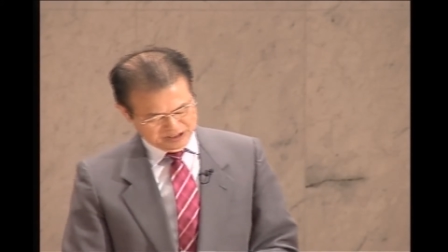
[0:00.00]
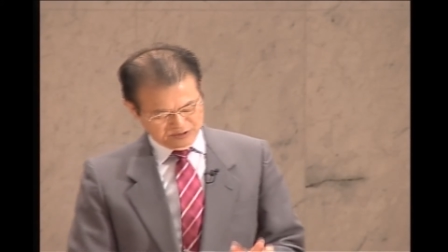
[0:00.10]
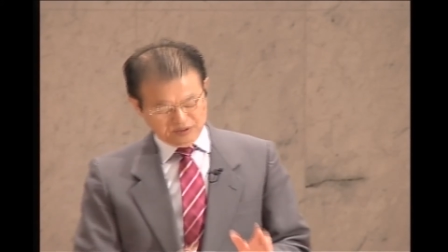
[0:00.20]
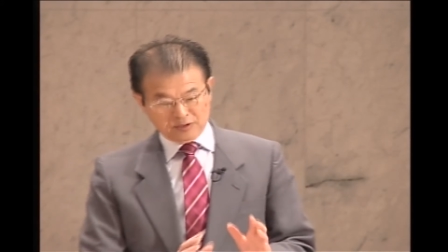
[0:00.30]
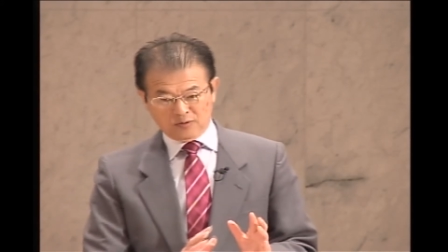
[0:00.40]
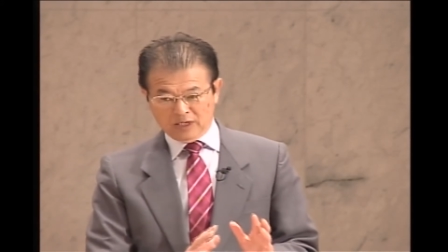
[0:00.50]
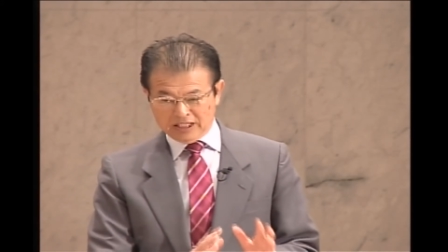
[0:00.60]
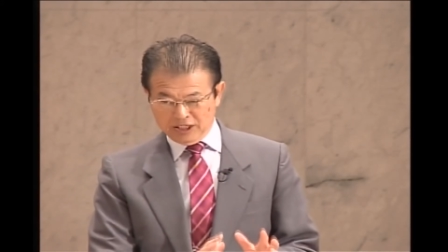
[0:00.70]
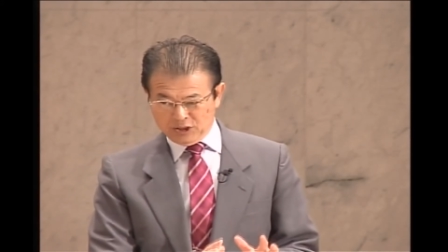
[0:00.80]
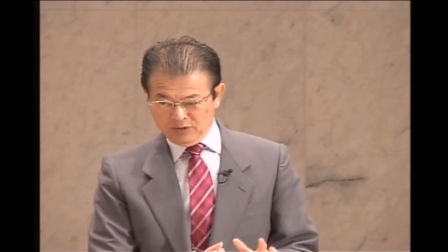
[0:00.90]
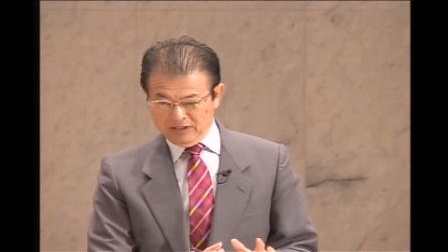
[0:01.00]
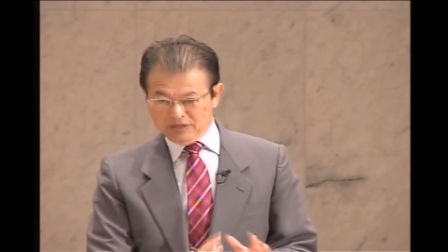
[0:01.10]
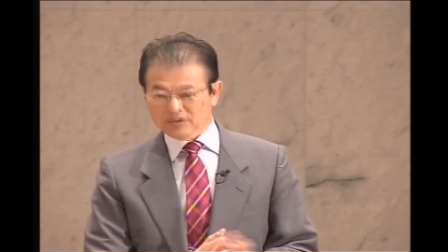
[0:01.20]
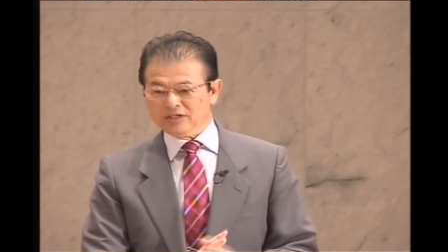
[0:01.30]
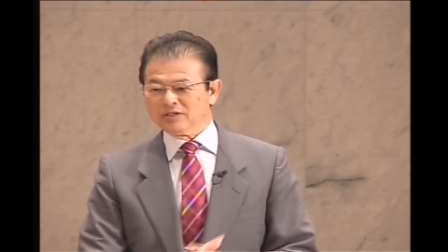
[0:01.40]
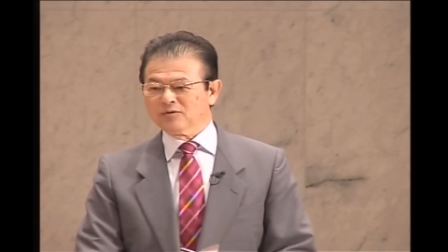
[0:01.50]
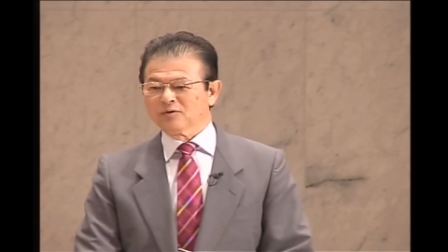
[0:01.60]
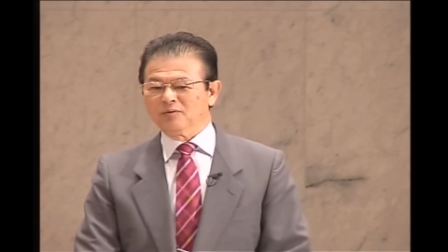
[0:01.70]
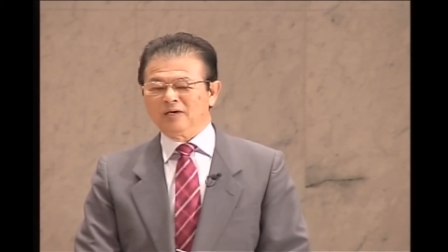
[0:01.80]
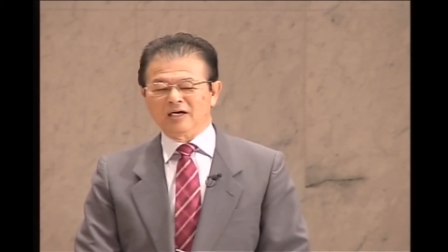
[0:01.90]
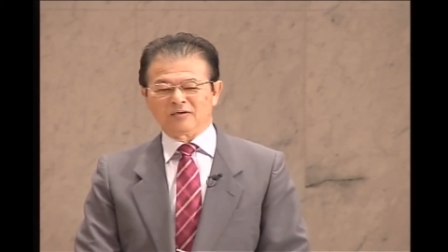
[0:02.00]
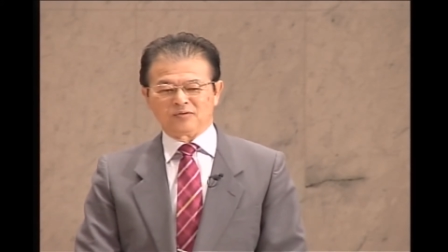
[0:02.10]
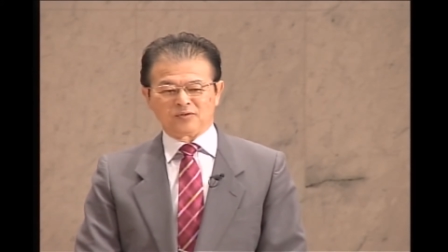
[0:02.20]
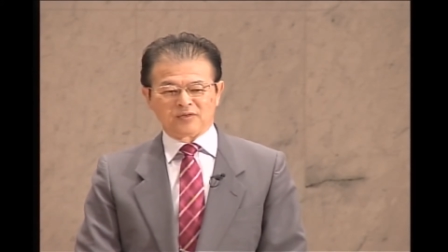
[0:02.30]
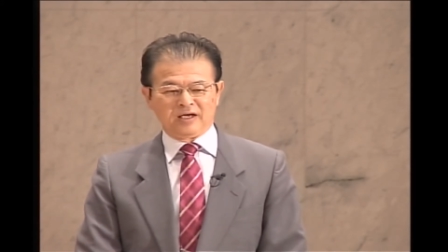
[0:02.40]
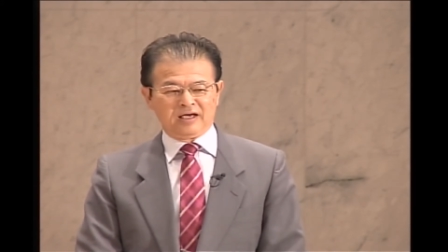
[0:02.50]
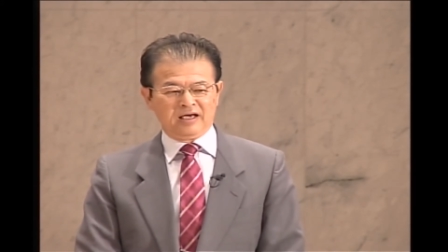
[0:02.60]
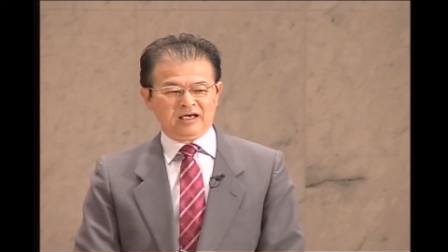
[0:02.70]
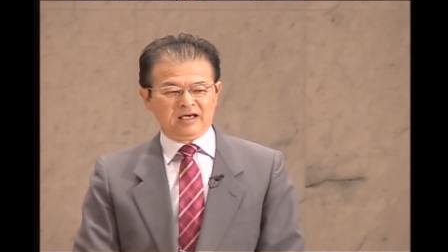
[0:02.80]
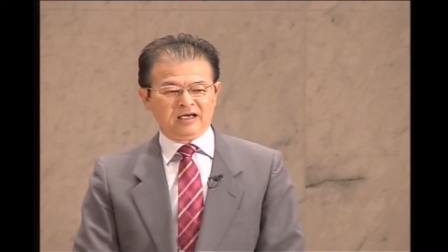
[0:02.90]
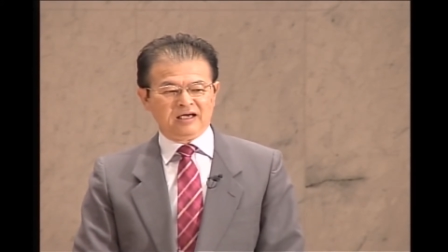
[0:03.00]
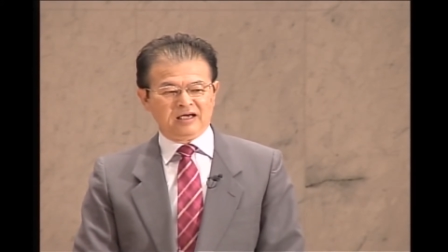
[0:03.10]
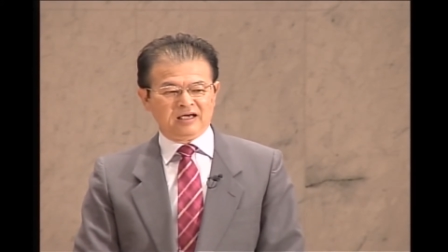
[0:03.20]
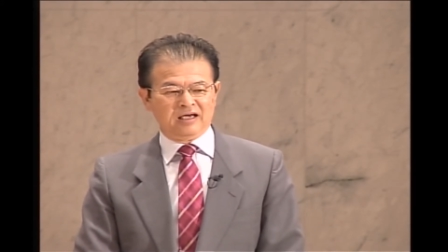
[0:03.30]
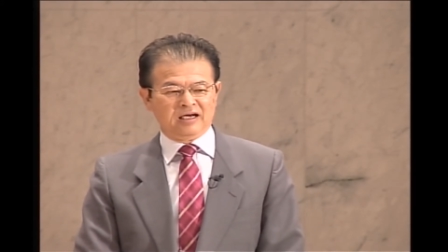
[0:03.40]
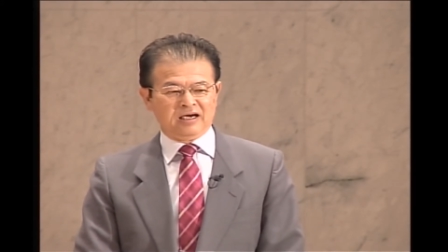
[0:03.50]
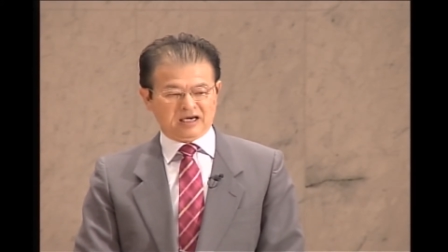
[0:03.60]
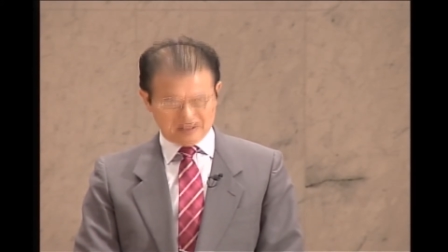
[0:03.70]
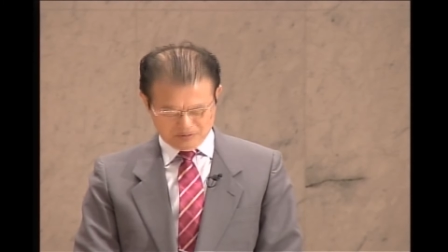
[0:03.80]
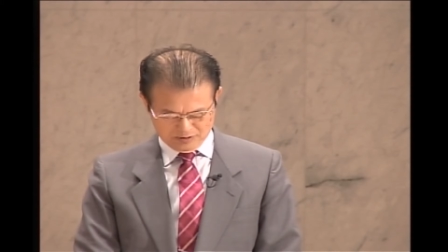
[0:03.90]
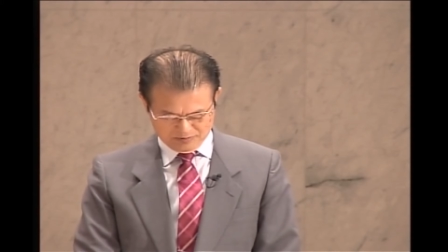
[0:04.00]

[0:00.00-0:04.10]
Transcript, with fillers: してこの私はという言葉がここで、え書かれており